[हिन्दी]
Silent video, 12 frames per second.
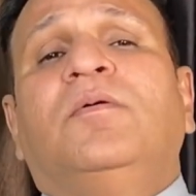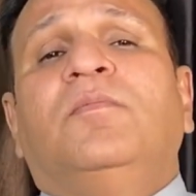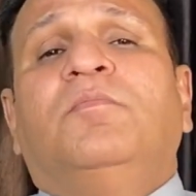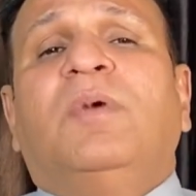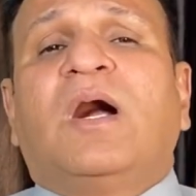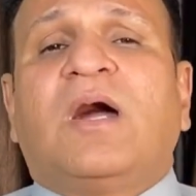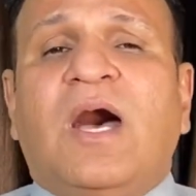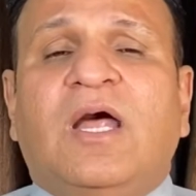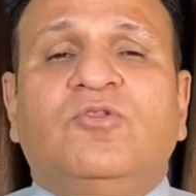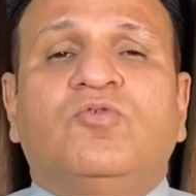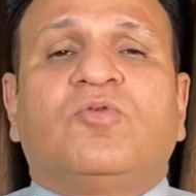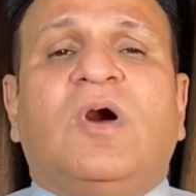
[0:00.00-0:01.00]

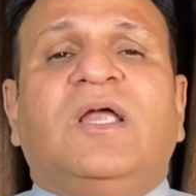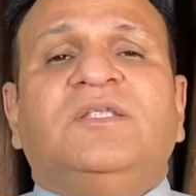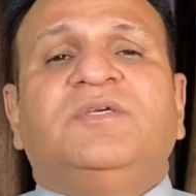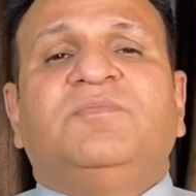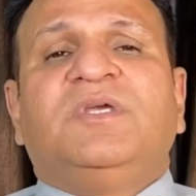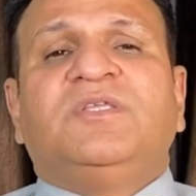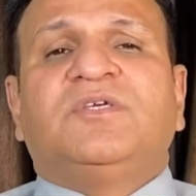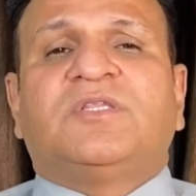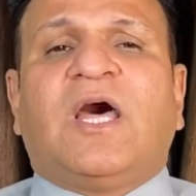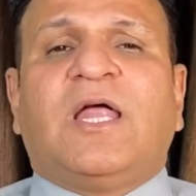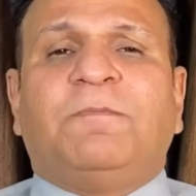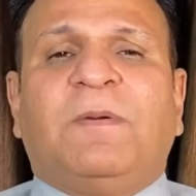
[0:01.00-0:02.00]
मकान दुकान जमीन जदाद